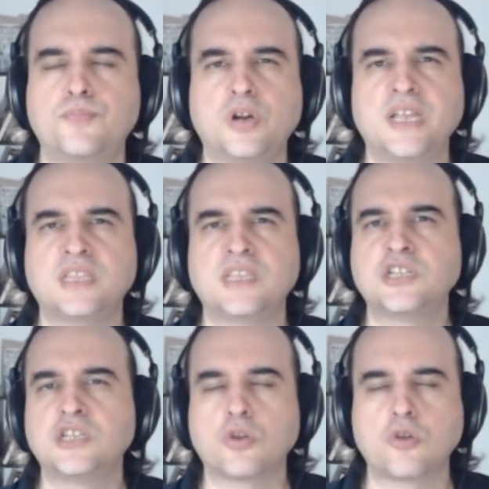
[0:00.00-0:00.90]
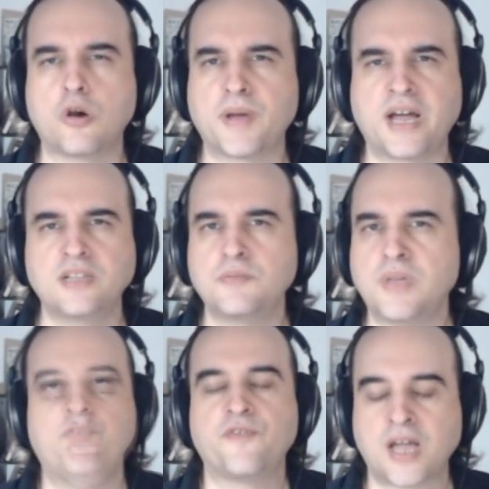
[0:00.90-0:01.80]
pour l'été, j'ai cru comprendre,
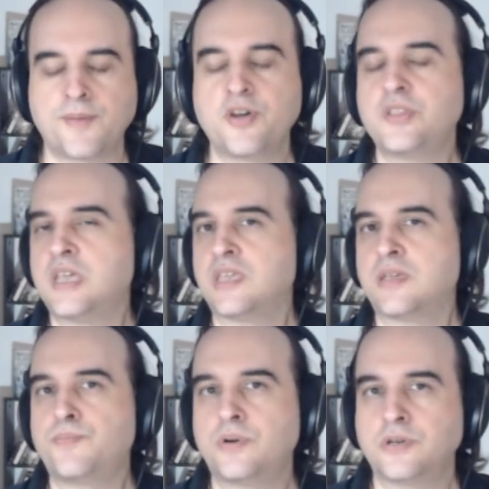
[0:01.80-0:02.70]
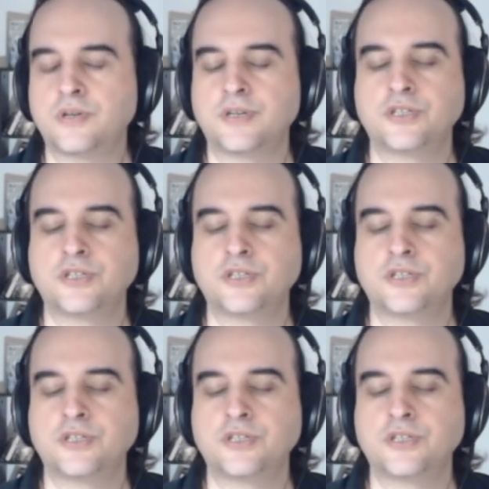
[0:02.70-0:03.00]
mais vraiment une équipe, là,